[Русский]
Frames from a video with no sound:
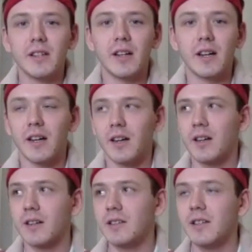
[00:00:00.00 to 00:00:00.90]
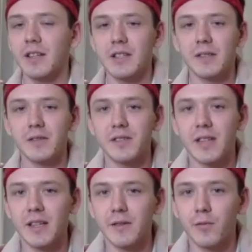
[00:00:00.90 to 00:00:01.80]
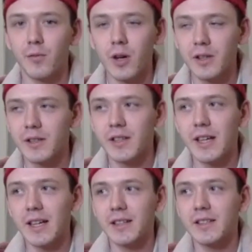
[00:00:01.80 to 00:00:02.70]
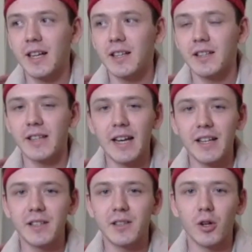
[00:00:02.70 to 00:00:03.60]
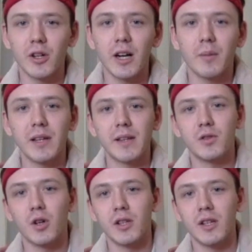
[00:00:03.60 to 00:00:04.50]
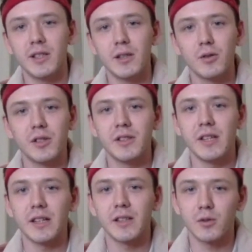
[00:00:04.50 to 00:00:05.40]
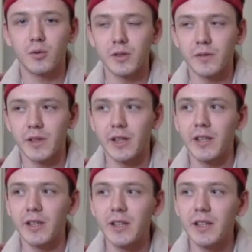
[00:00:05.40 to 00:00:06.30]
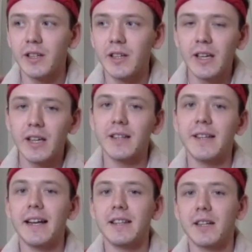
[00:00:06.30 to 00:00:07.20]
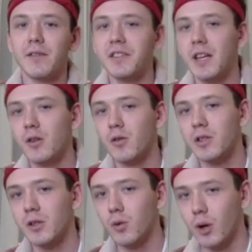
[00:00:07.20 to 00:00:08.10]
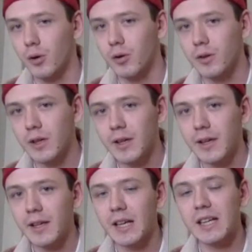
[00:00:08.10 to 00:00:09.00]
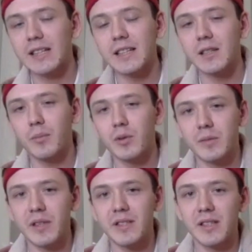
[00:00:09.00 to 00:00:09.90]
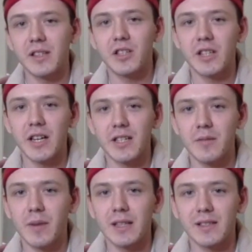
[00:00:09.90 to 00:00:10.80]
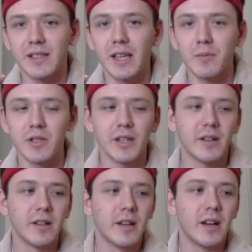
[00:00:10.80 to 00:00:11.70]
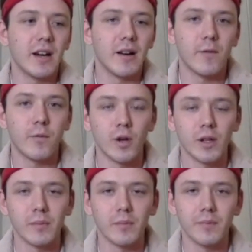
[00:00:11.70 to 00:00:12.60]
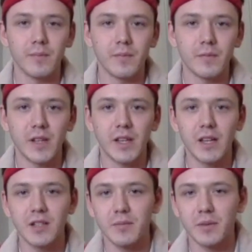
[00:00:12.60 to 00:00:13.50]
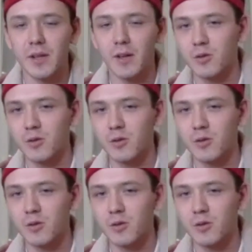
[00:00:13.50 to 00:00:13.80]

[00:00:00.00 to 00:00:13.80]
а, некрасивый сзади фон и так далее, и так далее, и так далее. И ТикТок как бы это все анализирует, интеллект искусственный, и кидает их в отдельную категорию. И когда ты, допустим, если ты начинаешь снимать с таким же а, фоном в таких же плохих